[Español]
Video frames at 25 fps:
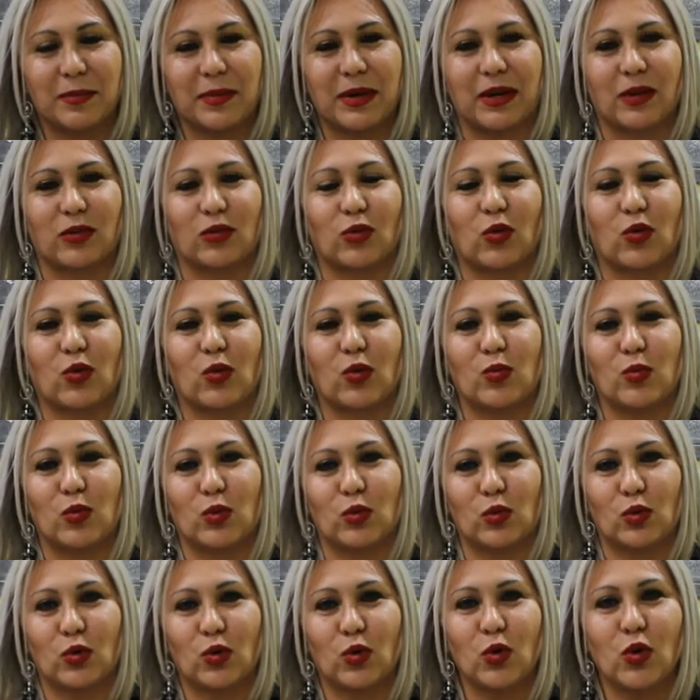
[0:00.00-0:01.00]
para todo
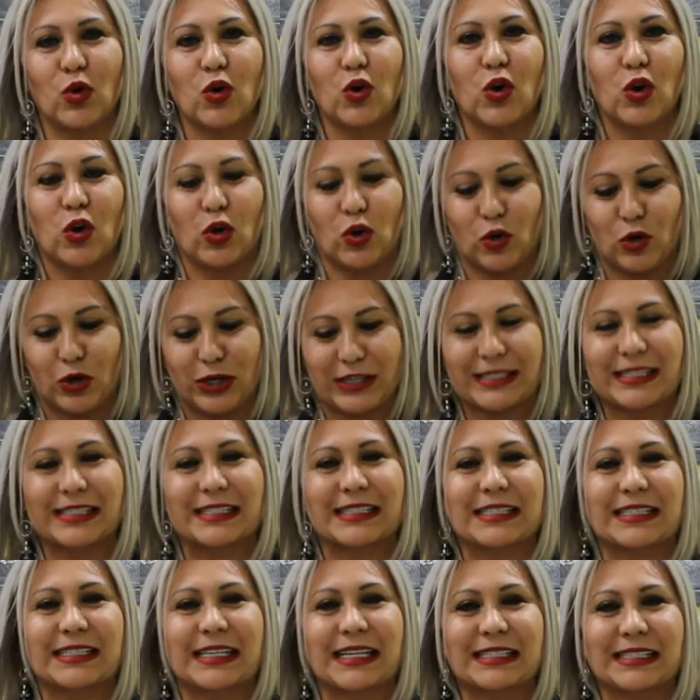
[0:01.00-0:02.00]
mundo, no
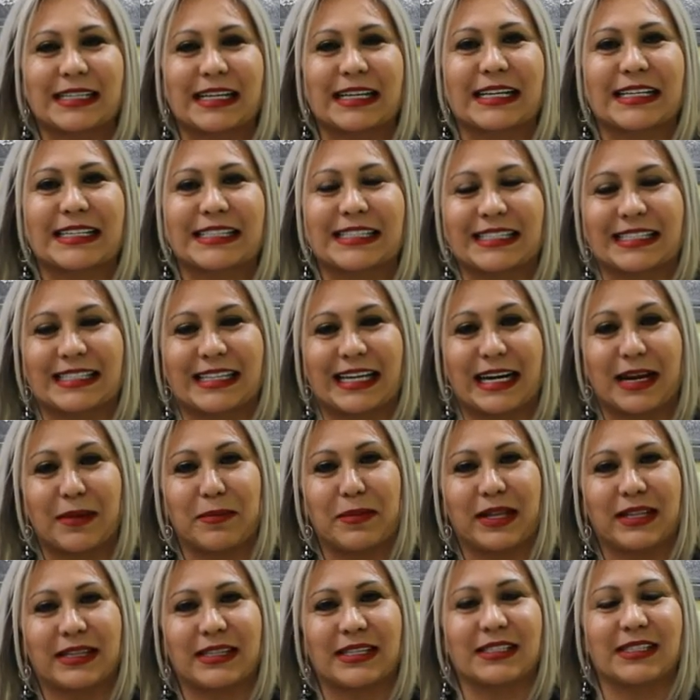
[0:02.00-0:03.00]
necesitas ser
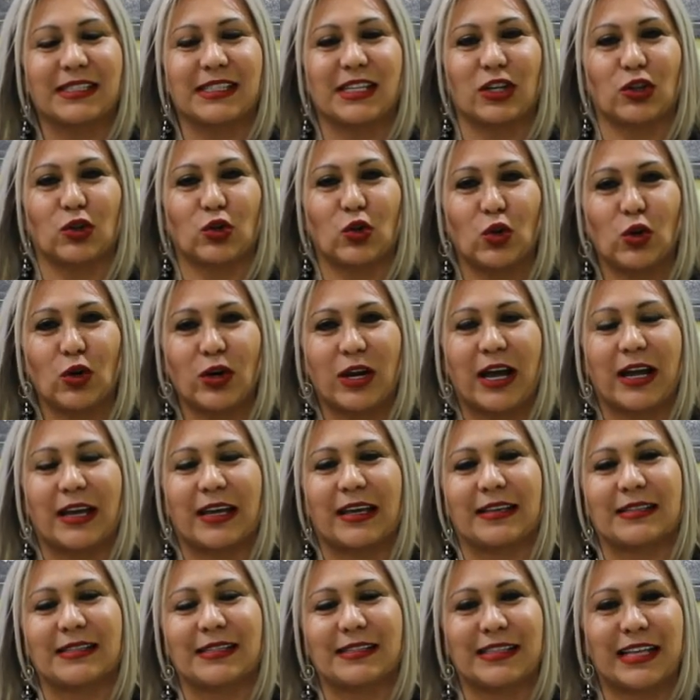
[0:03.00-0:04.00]
necesariamente escritor,
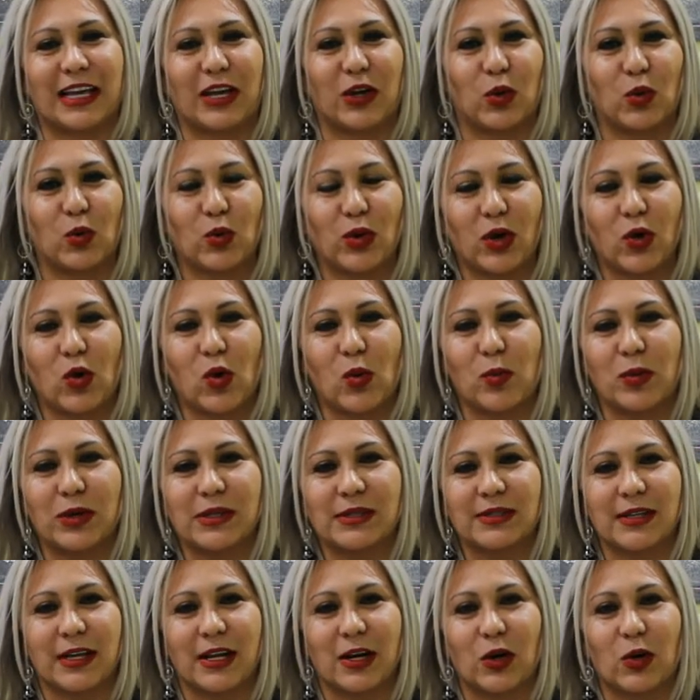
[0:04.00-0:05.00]
aquí se te ayuda cómo
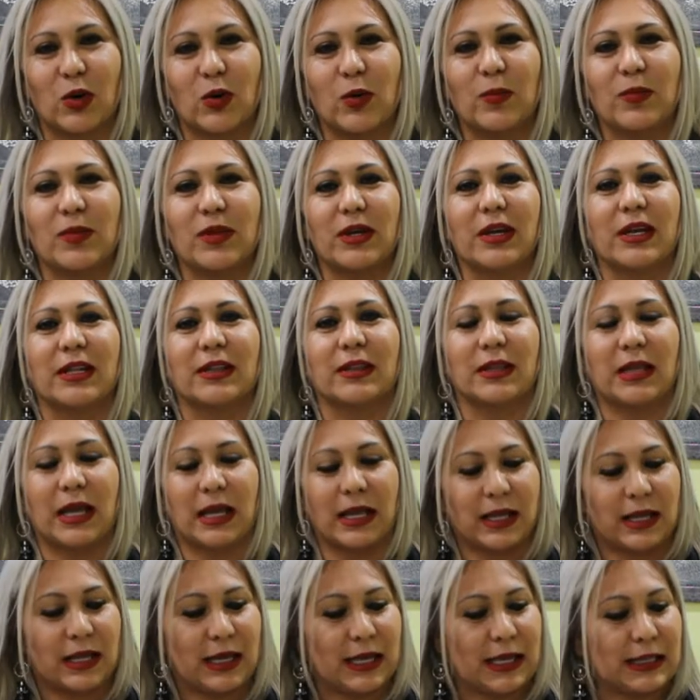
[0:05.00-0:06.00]
hacerlo,
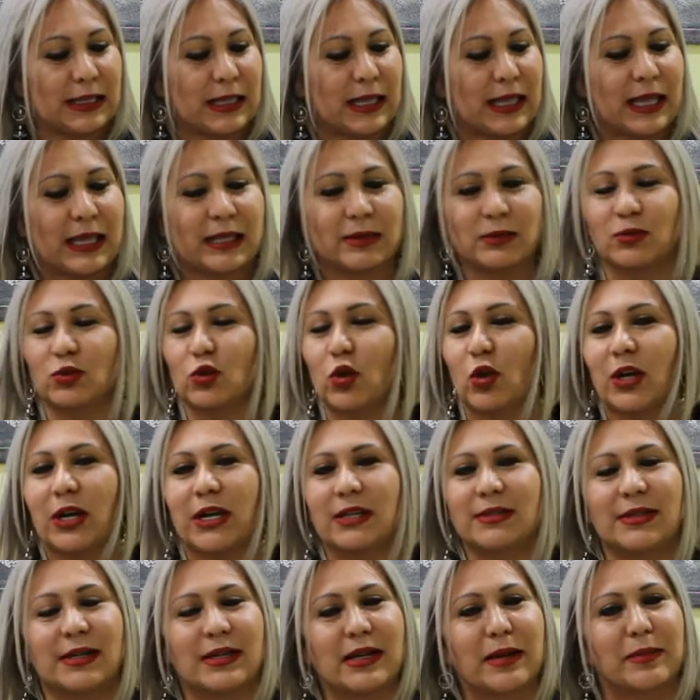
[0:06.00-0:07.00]
eh, te dan todas
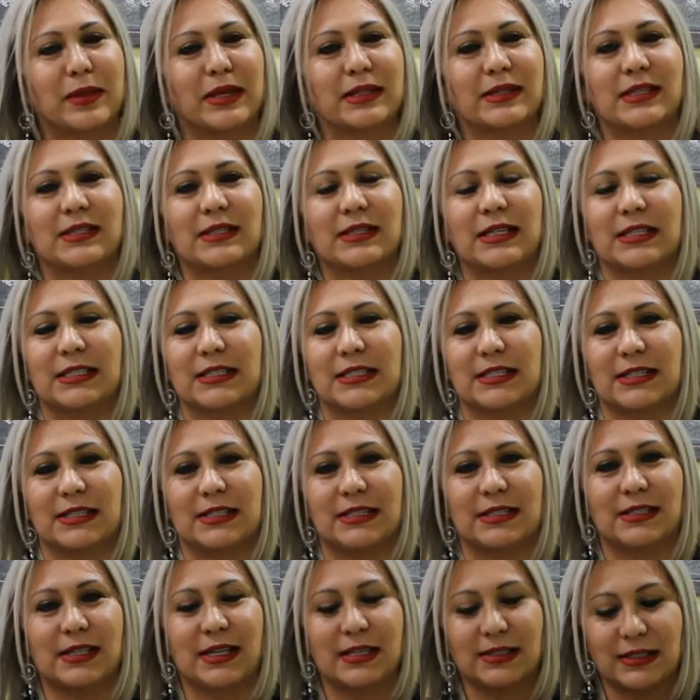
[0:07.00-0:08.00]
las herramientas que
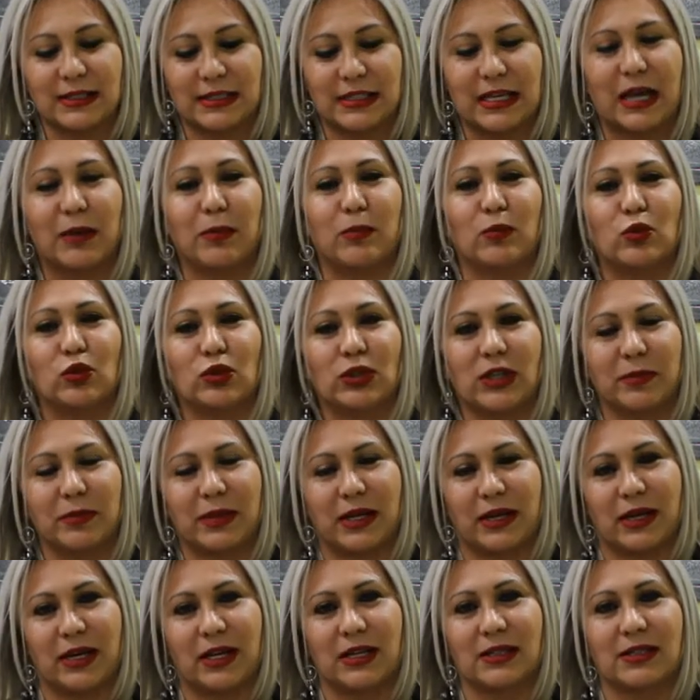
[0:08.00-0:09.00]
necesitas y hay muchas
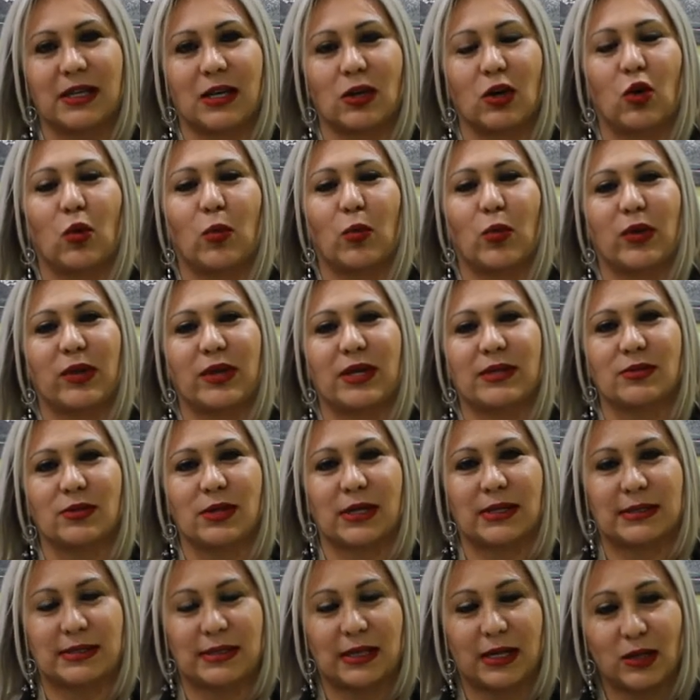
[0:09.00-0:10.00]
maneras de que lo
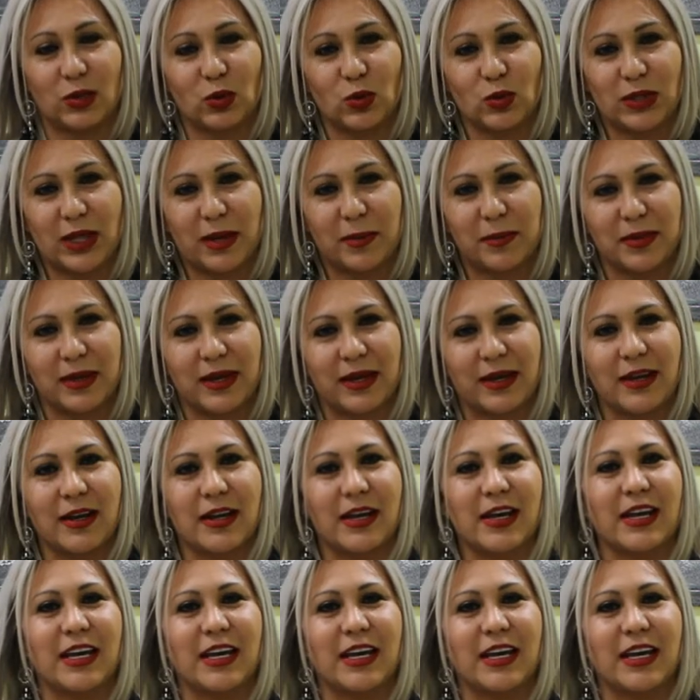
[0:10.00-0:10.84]
puedas hacer tú también